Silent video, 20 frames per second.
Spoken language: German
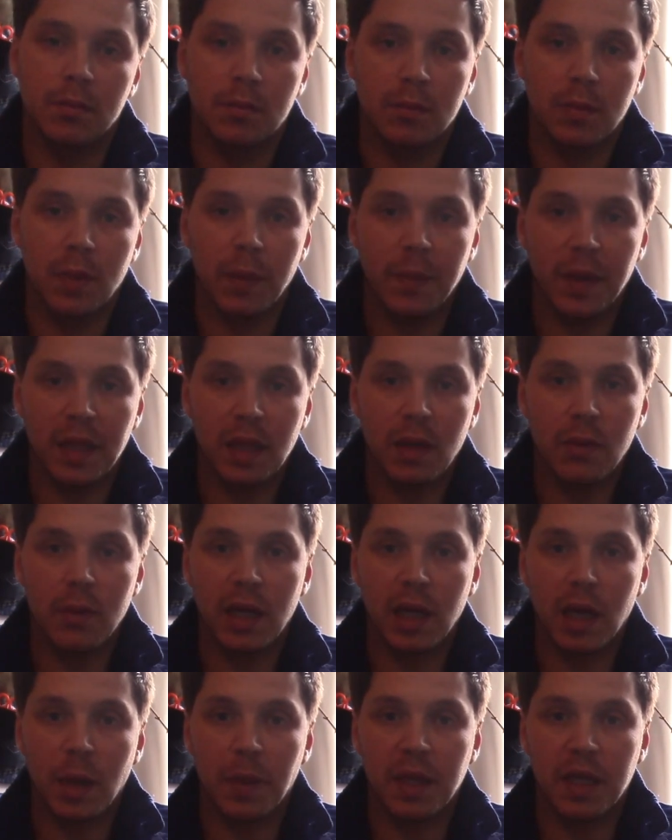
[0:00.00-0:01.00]
Im Endeffekt
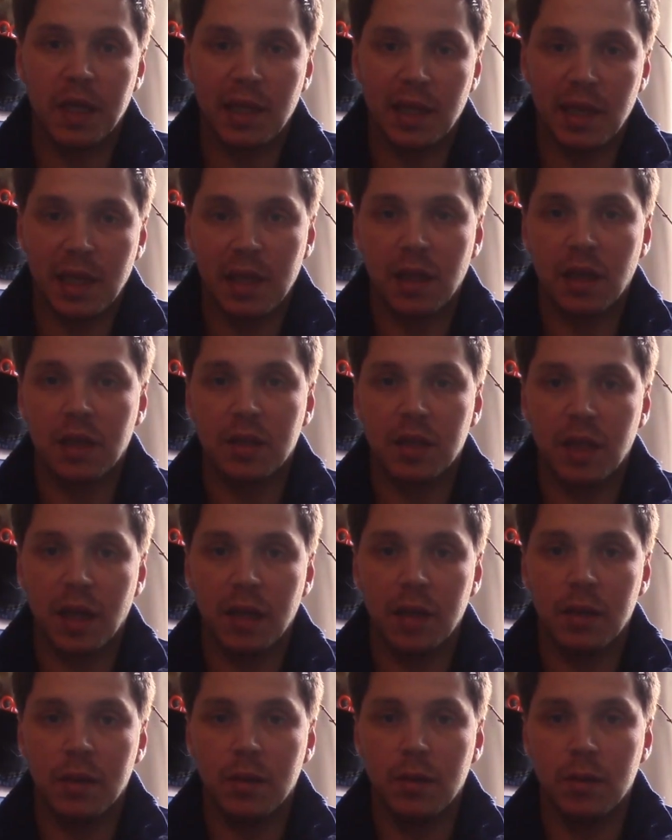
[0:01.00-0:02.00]
kann man als
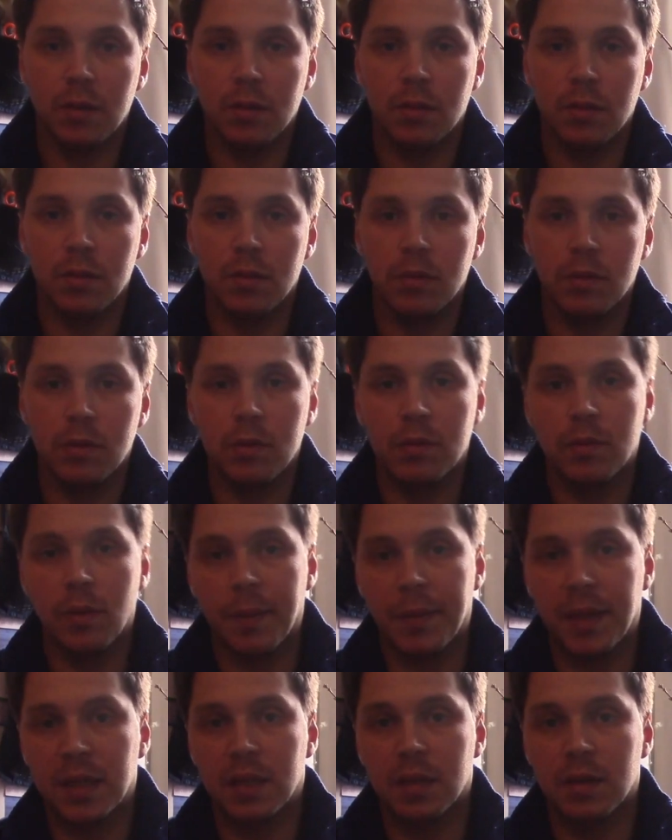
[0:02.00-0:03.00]
Elternteil, wenn
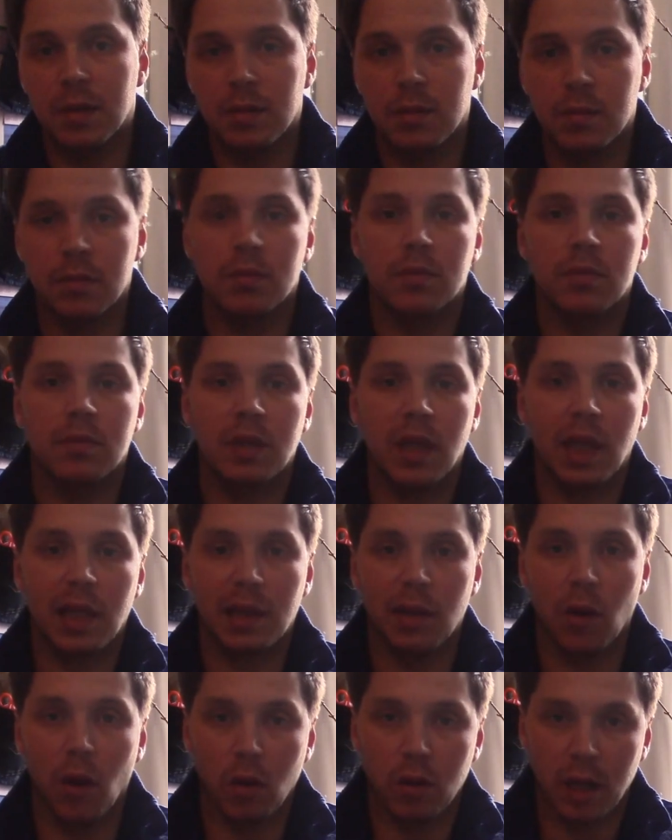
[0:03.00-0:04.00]
man das
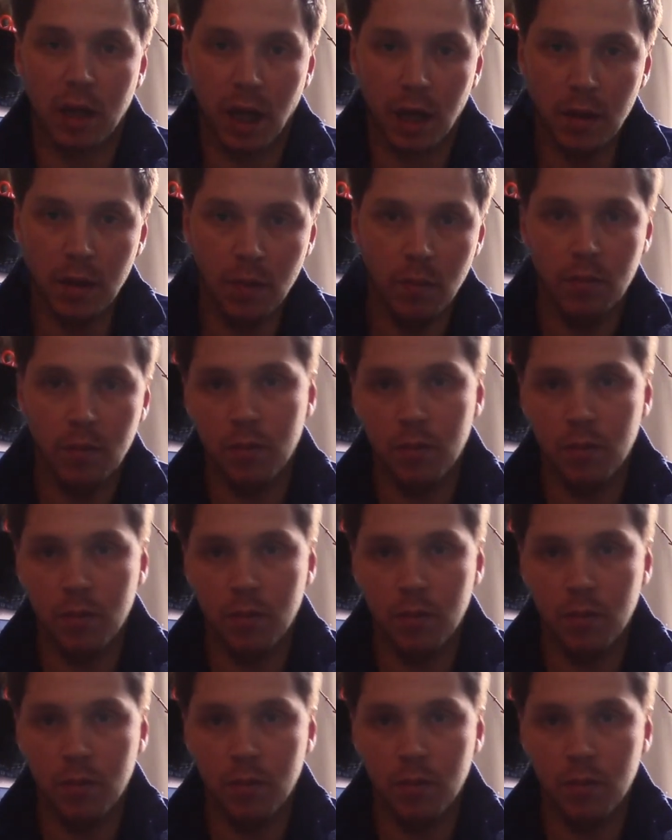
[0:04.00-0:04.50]
noch kann,